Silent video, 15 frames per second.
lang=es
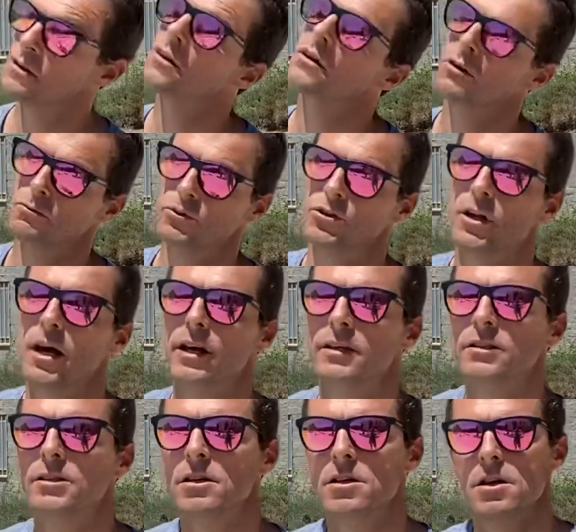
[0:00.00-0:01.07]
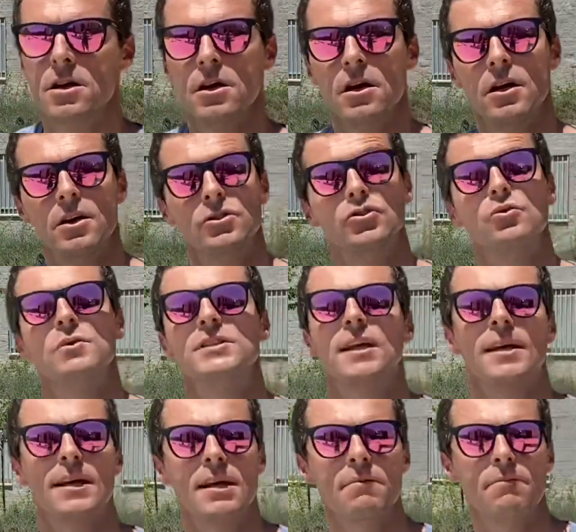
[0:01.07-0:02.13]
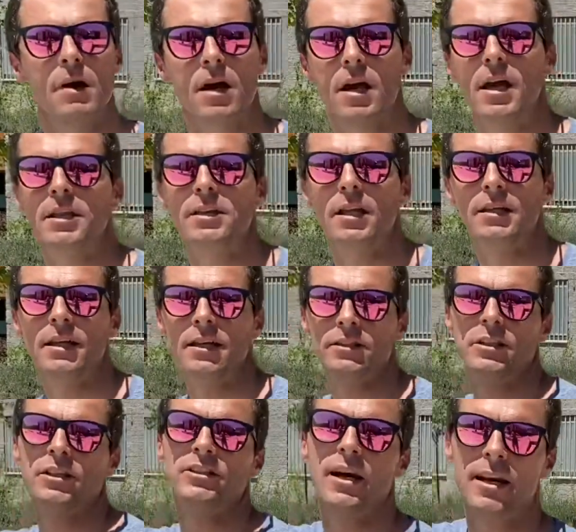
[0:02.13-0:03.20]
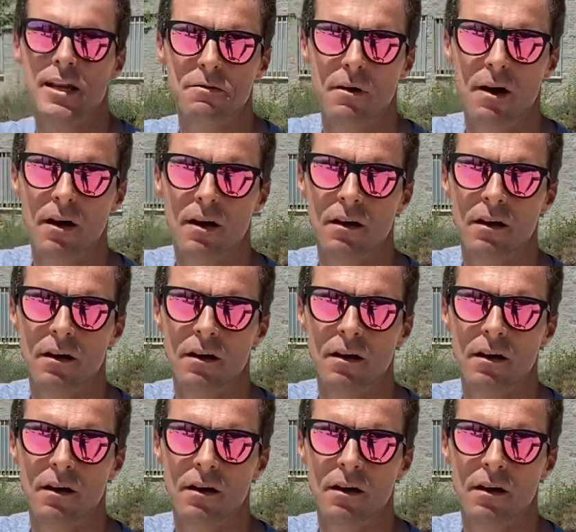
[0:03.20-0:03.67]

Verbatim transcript: ¿cómo estáis, subes a la rampa y te tires desde arriba.